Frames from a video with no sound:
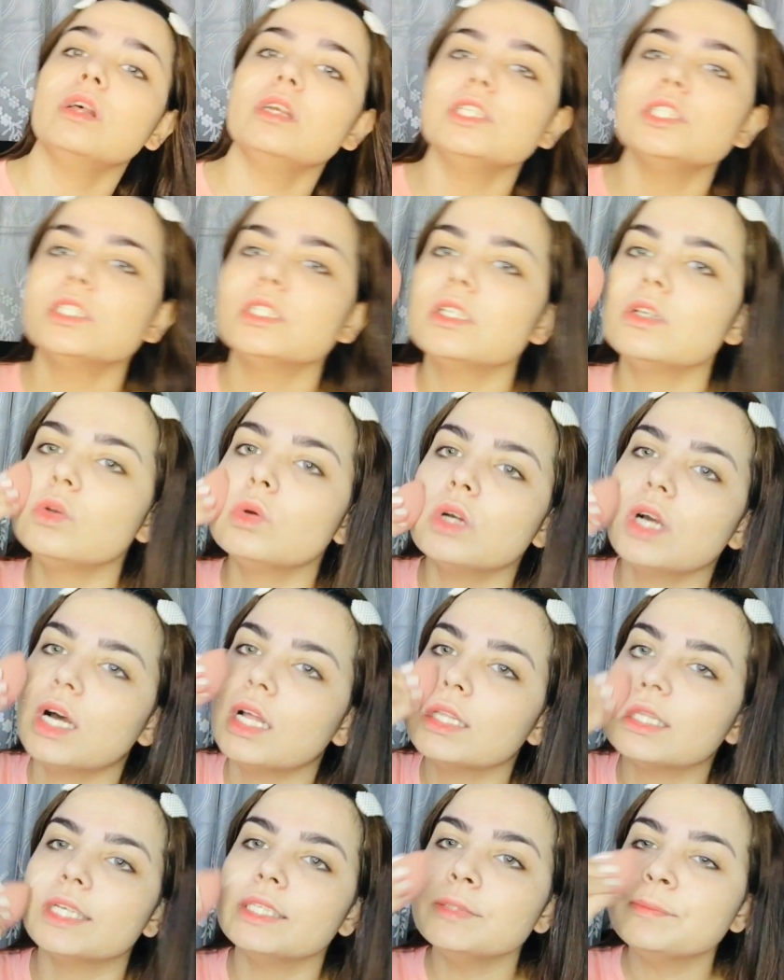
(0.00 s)
अच्छे से लुक
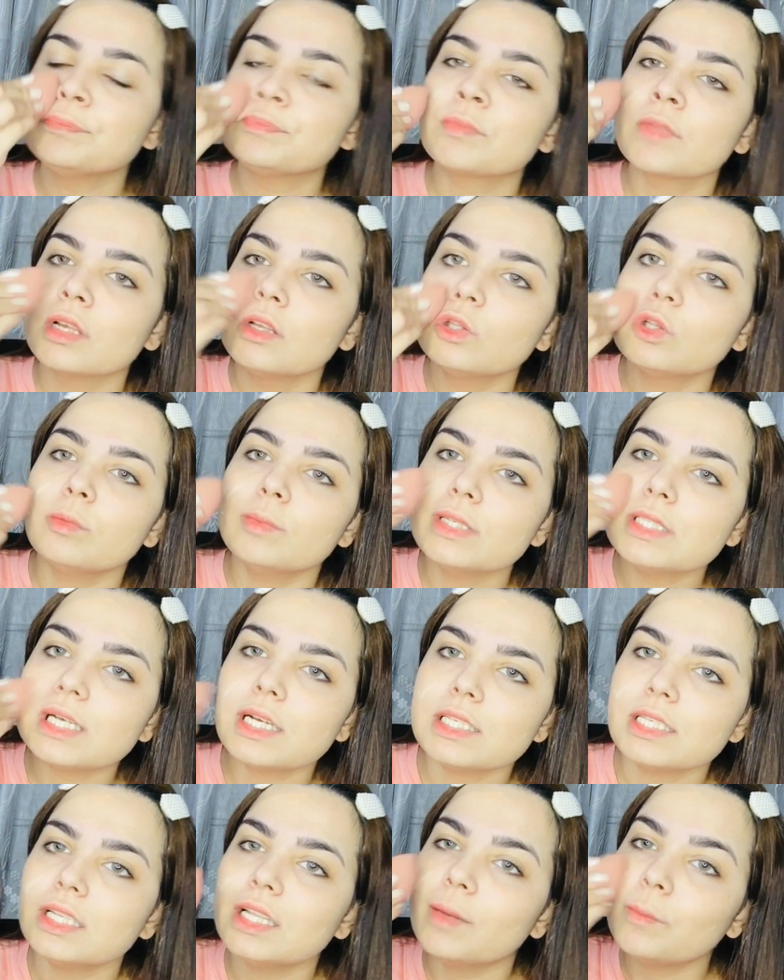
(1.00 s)
आता है तो मैं
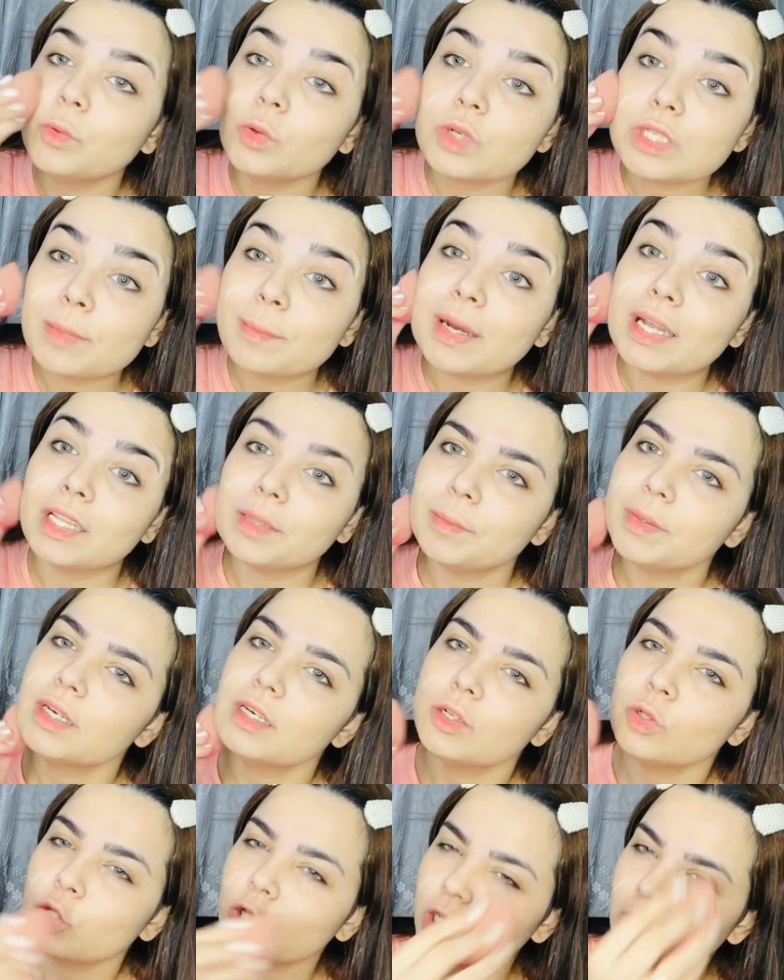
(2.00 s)
साथ साथ आप लोगों से बातें भी
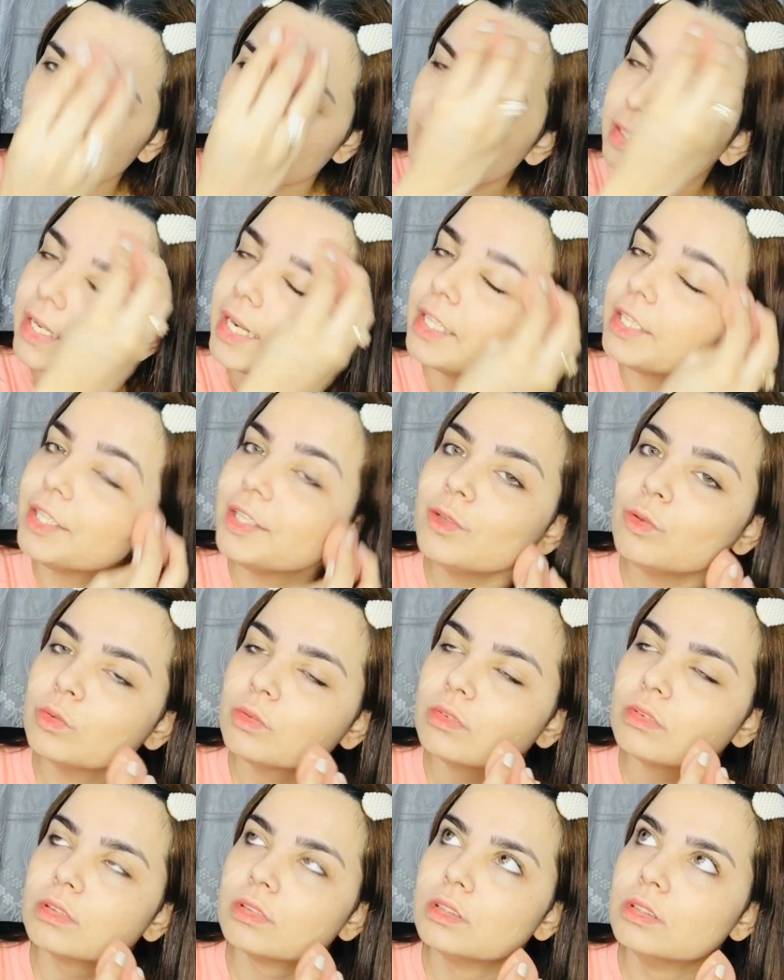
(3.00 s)
करती रहती हूँ
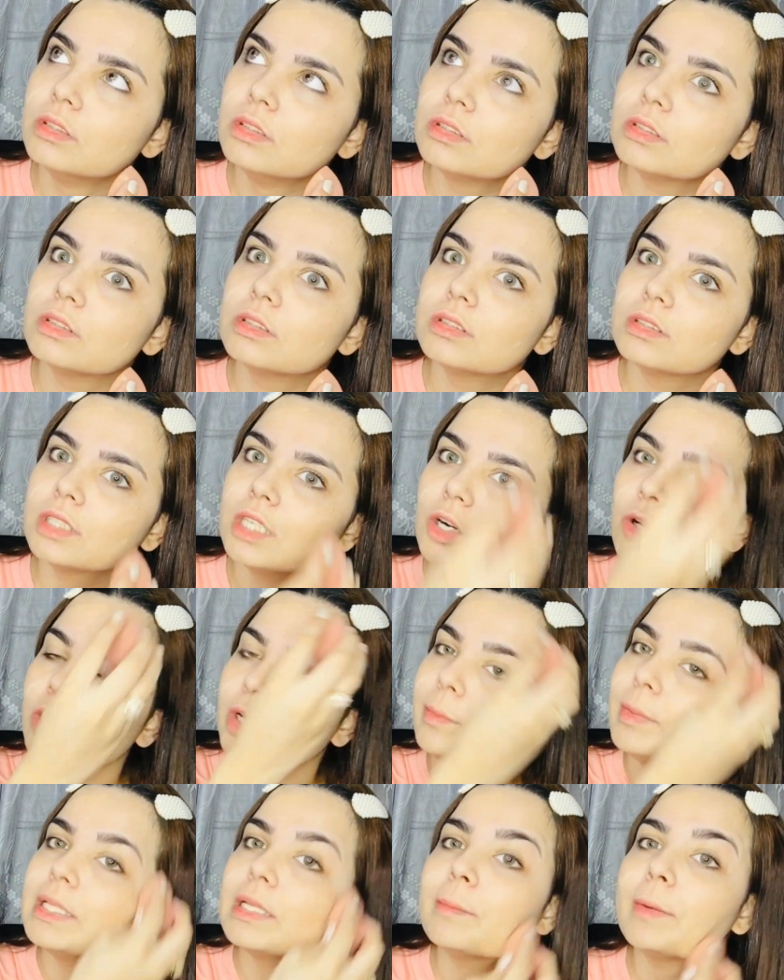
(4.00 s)
क्या हो
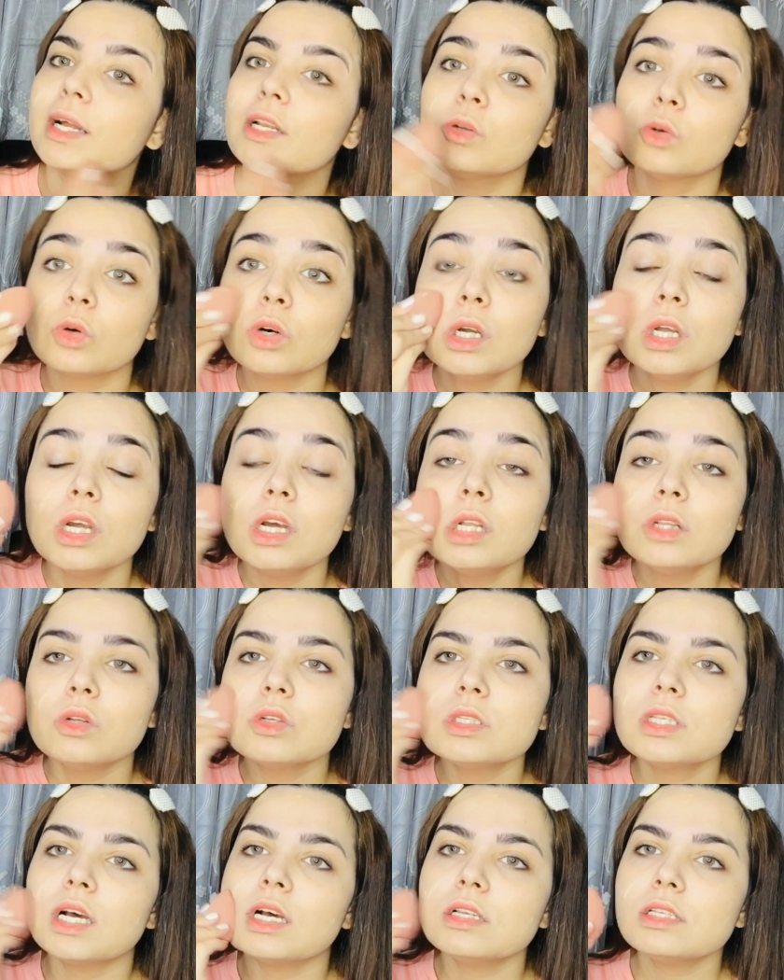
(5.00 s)
गया मेरी ज़बान को
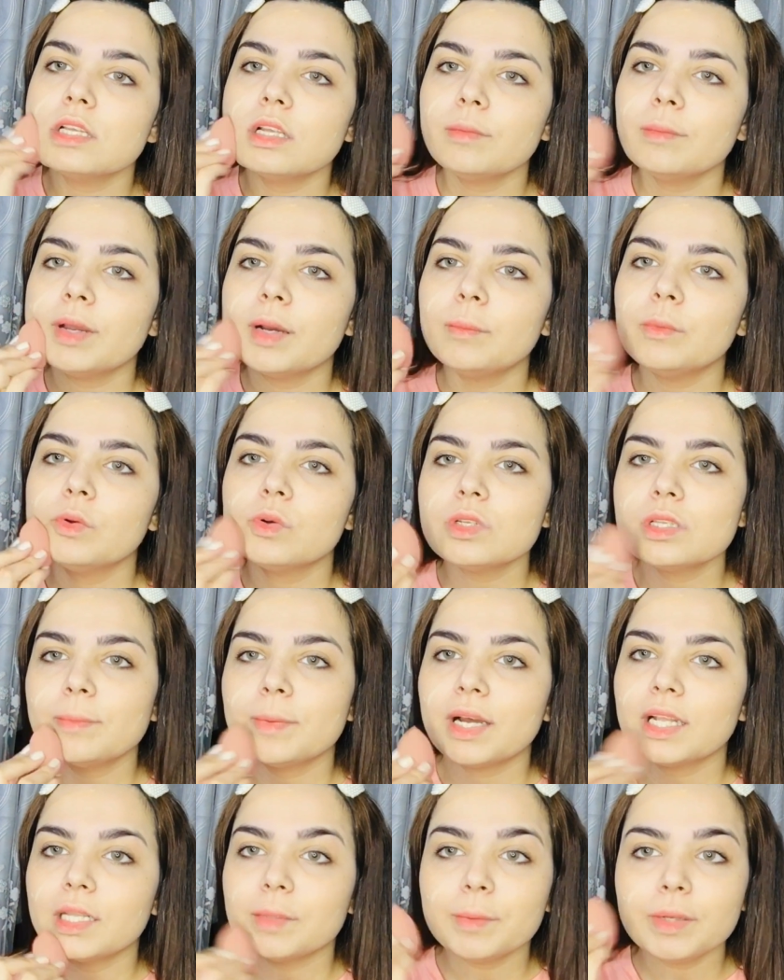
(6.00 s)
तो साथ साथ मैं आप लोगों से
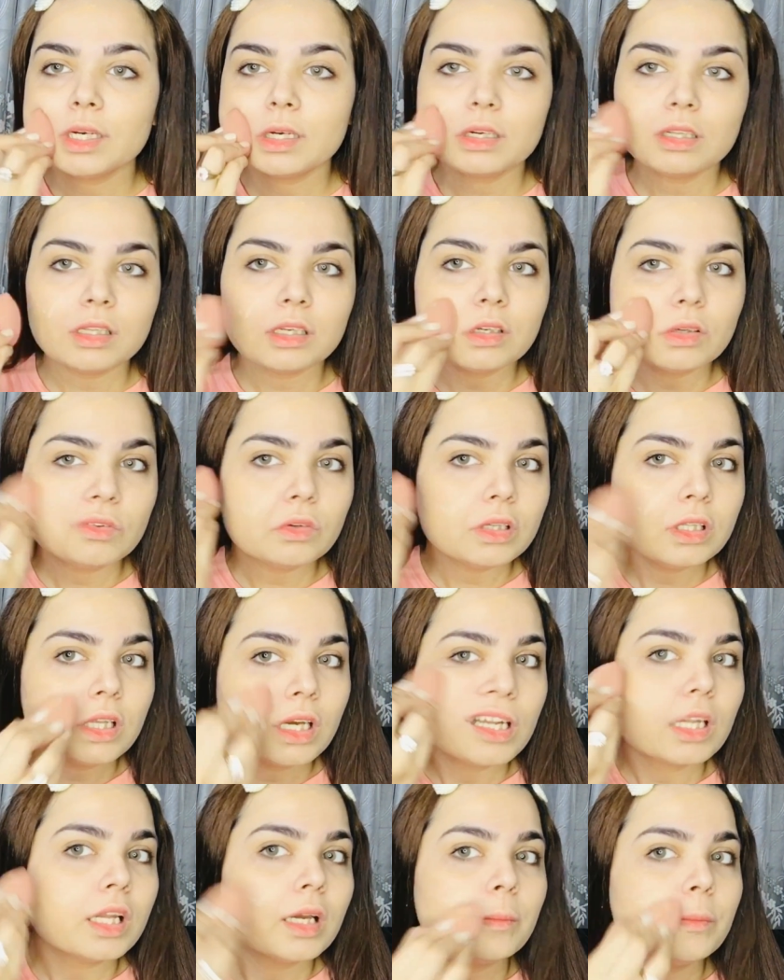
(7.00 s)
बातें भी करती रहूँगी
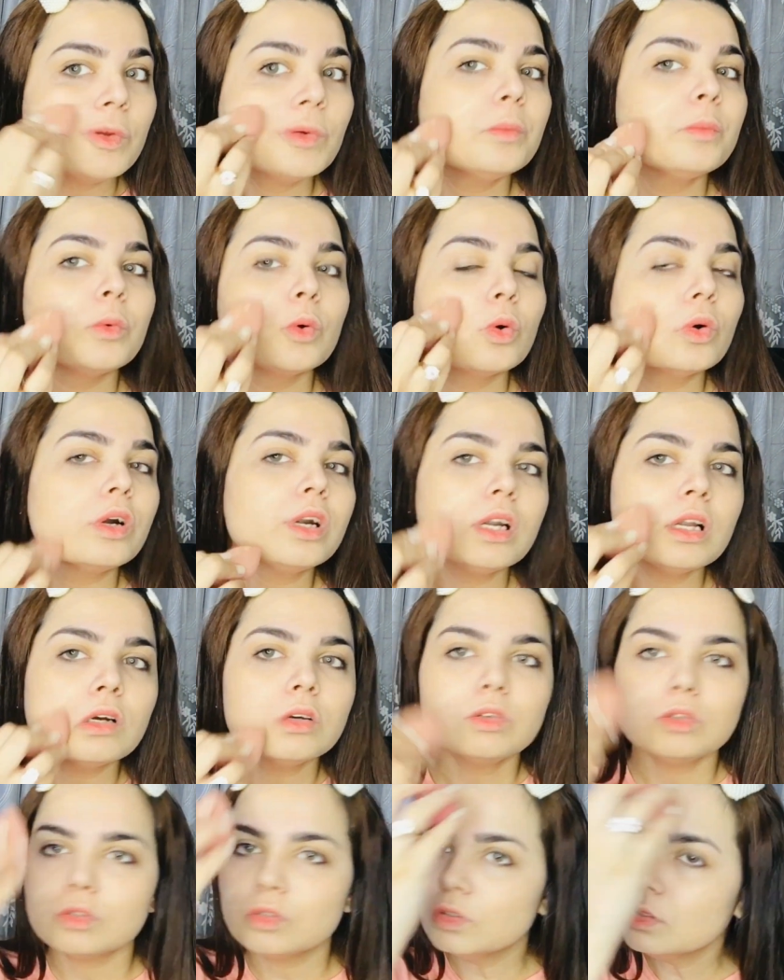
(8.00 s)
ताकि आप लोग बोर ना
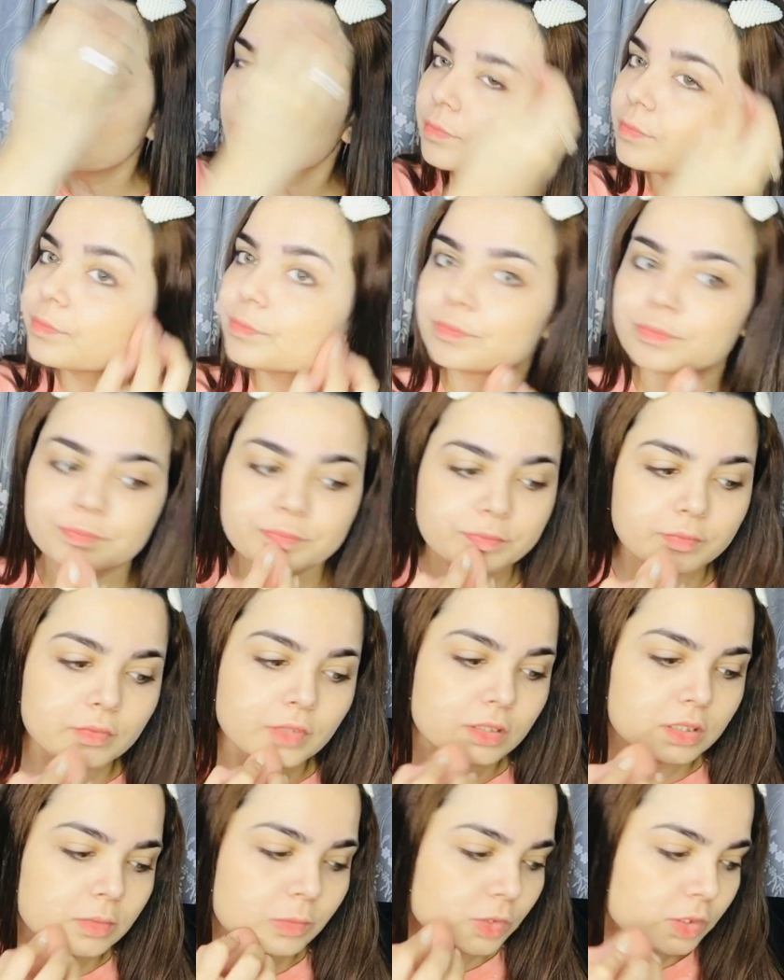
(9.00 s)
हो
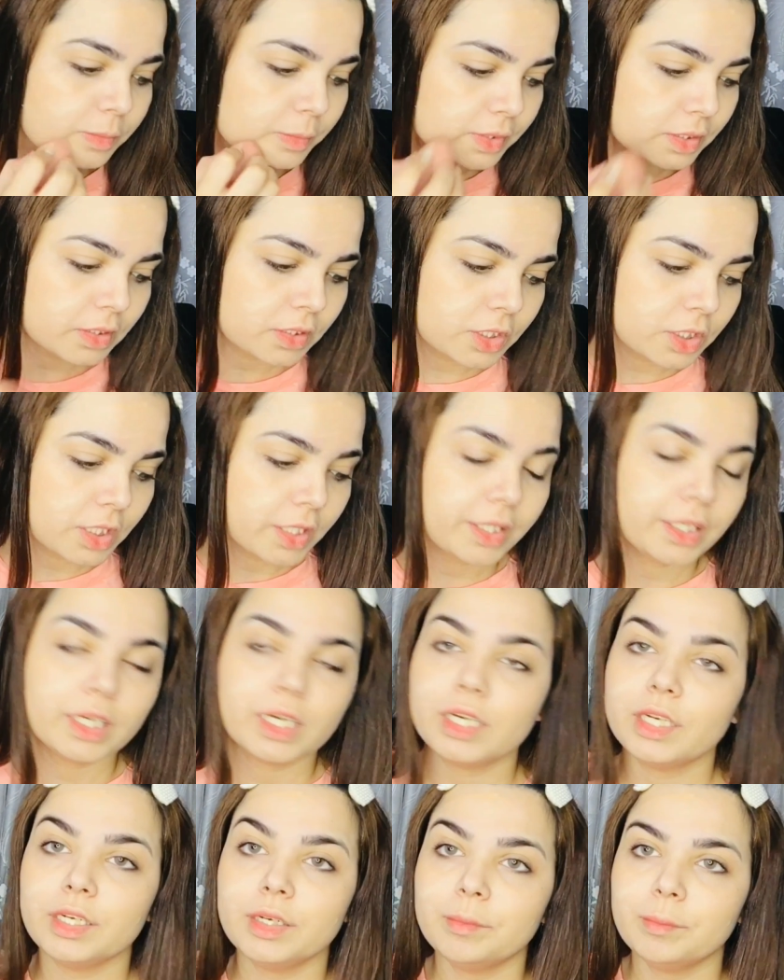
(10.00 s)
मुझे मिरर चाहिए
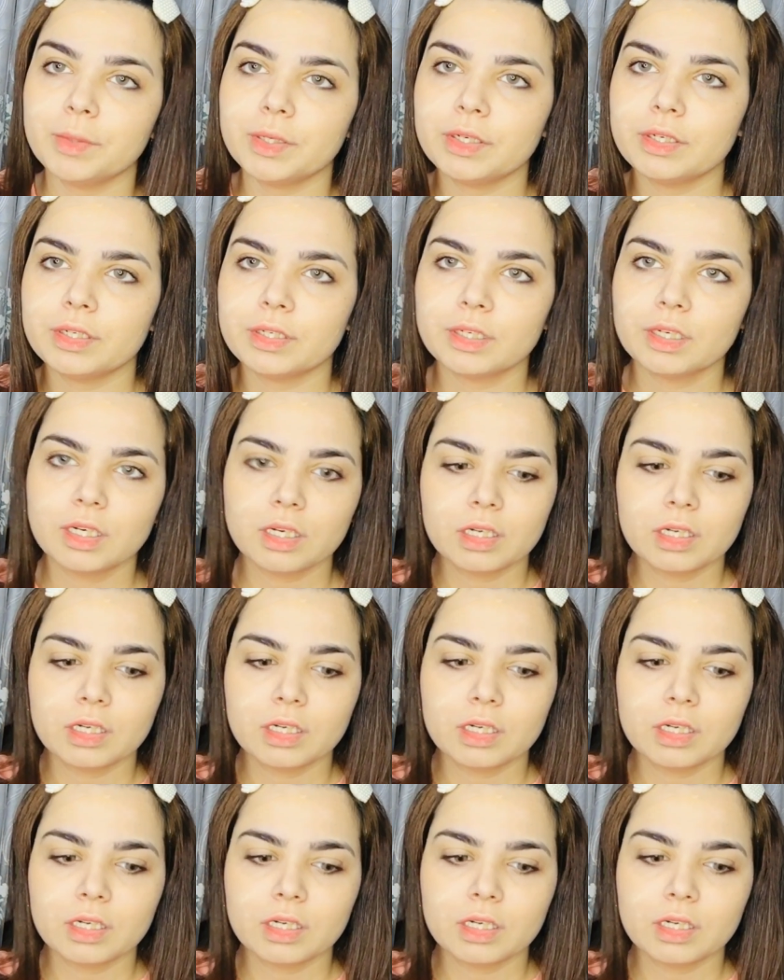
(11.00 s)
आई डी मिरर